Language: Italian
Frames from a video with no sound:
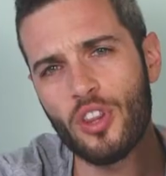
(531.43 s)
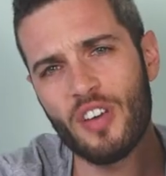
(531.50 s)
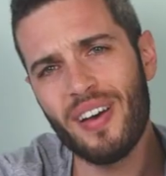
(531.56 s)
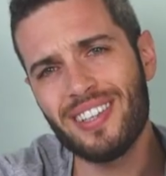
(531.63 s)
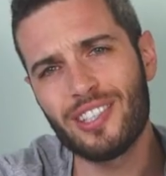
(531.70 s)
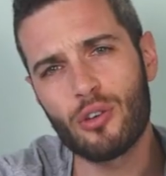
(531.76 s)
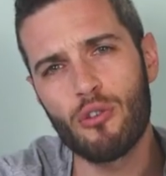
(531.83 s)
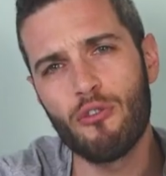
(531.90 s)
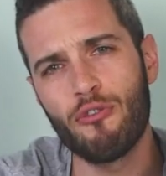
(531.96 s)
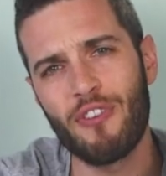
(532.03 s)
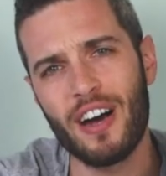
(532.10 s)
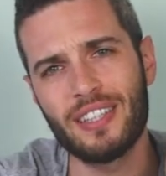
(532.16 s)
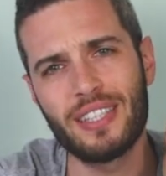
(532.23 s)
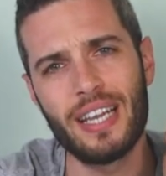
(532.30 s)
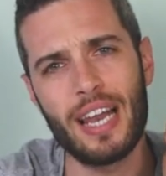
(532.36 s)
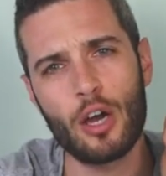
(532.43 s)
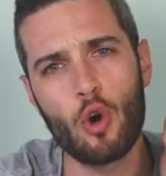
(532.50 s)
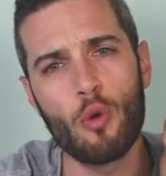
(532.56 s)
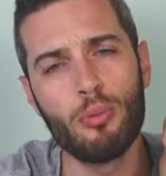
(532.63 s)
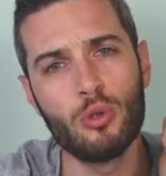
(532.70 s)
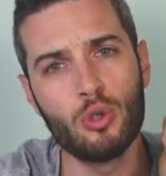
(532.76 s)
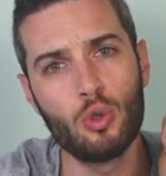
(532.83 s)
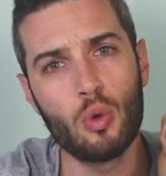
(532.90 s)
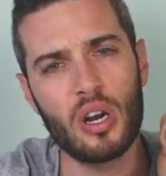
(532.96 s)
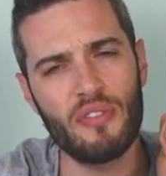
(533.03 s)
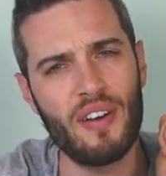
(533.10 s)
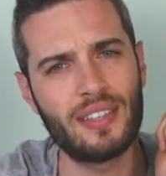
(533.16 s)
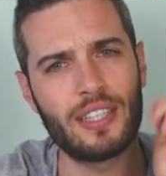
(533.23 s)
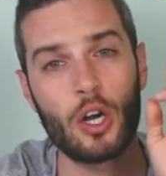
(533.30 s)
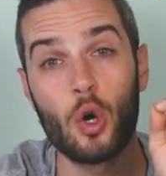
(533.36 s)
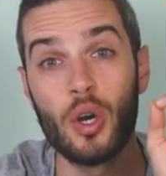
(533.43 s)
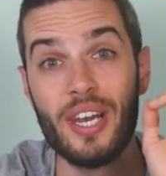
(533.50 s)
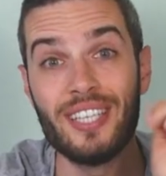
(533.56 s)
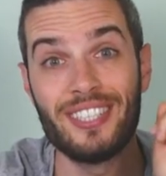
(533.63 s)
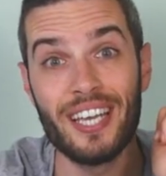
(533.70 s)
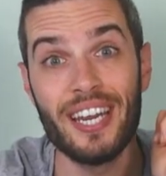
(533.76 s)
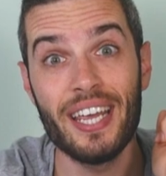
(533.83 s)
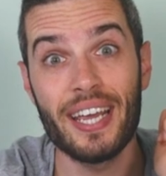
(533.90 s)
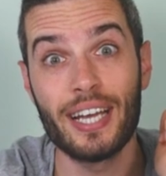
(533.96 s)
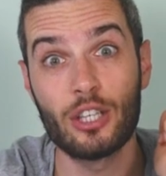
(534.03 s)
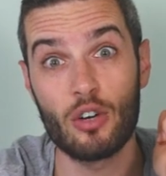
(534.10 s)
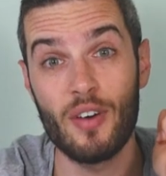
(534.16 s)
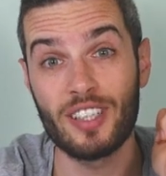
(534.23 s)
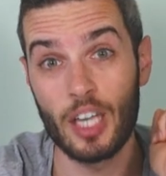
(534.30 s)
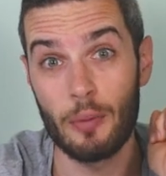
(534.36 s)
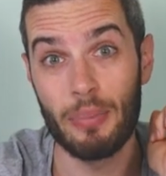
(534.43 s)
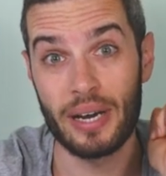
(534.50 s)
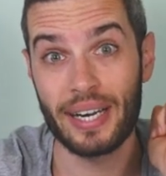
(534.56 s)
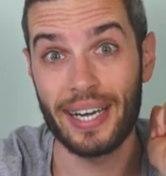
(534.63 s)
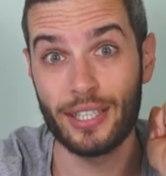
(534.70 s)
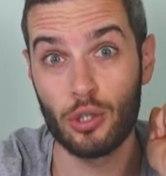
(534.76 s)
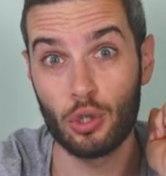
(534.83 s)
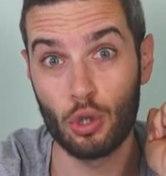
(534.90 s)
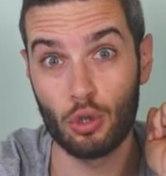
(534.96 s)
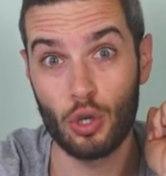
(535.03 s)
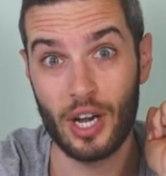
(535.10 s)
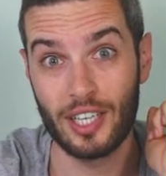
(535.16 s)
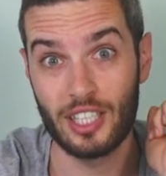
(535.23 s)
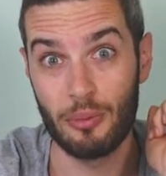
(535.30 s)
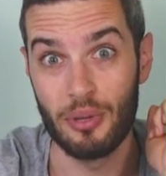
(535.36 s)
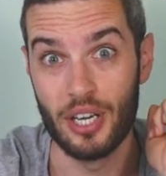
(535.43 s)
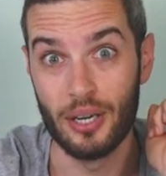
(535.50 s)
Non deve essere un fan dell'agopuntura fatta con le siringhe trovate al parchetto sotto casa